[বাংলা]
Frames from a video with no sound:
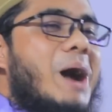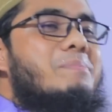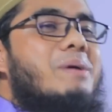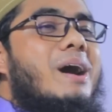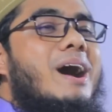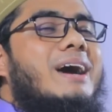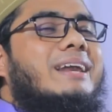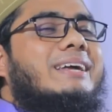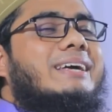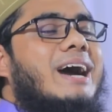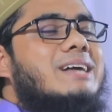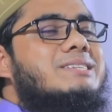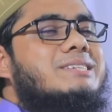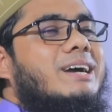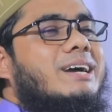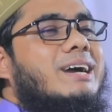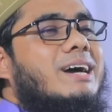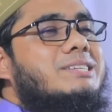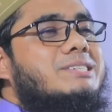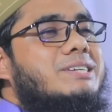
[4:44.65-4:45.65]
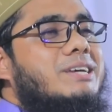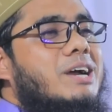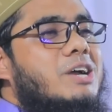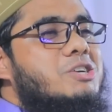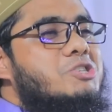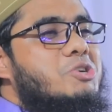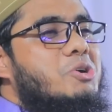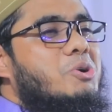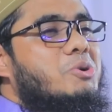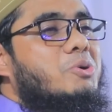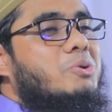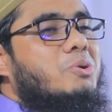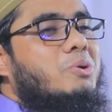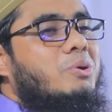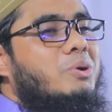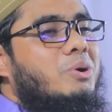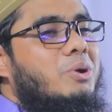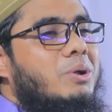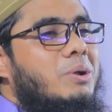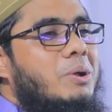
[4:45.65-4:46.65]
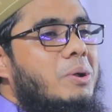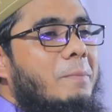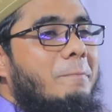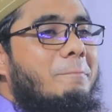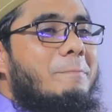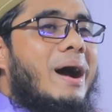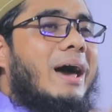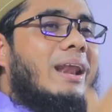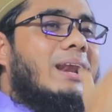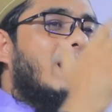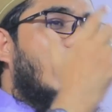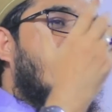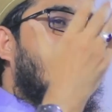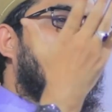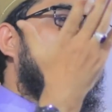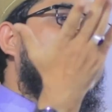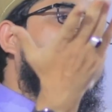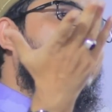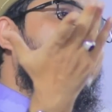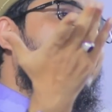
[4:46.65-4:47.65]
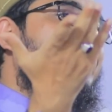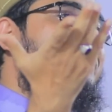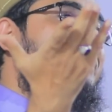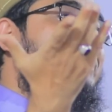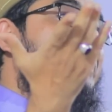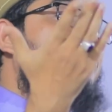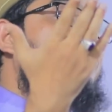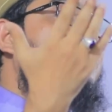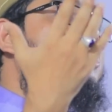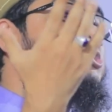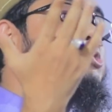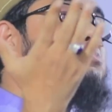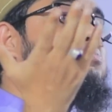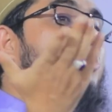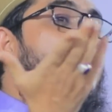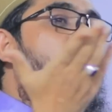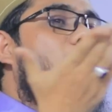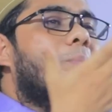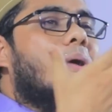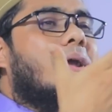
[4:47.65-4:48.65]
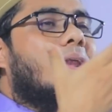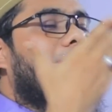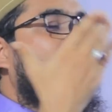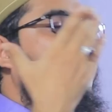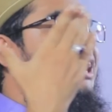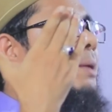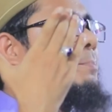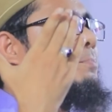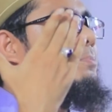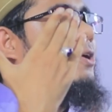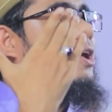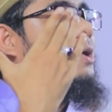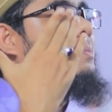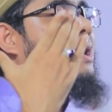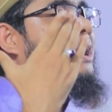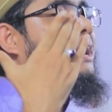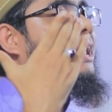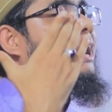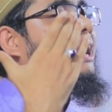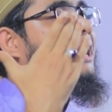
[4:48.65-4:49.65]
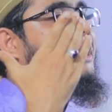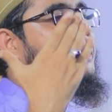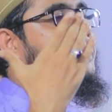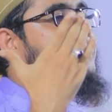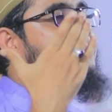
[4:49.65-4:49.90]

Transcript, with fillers: আমার কাছাকাছি আসো ভাল লাগলে নামাজ পড়বা নাইলে পড়বা না